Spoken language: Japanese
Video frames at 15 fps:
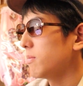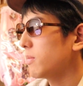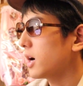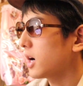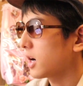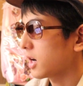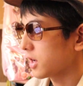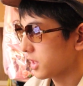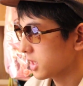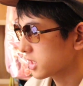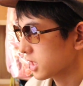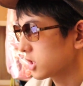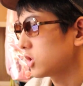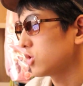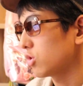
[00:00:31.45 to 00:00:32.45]
まあね、
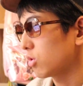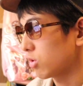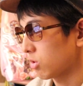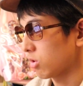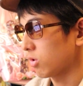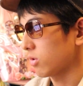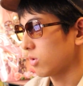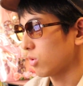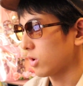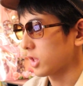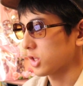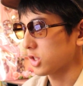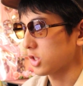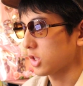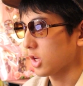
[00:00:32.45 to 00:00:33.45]
最新情報をお
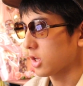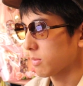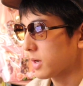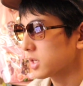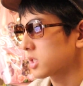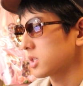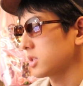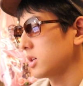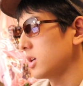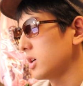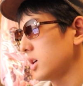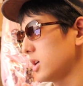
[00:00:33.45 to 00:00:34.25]
話ししていきます。